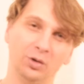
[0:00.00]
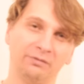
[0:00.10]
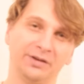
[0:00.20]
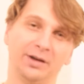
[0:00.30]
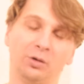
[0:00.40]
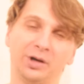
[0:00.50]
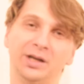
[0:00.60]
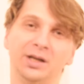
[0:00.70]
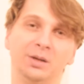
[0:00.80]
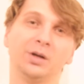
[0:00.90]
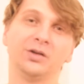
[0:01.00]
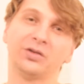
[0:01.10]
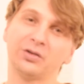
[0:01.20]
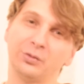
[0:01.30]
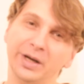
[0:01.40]
irgendwas auch in ihm
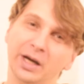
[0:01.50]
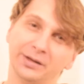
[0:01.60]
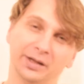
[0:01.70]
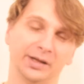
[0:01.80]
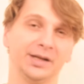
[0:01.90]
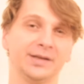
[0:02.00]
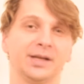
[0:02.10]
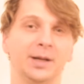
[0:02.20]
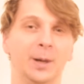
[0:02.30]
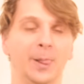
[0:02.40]
getriggert hast,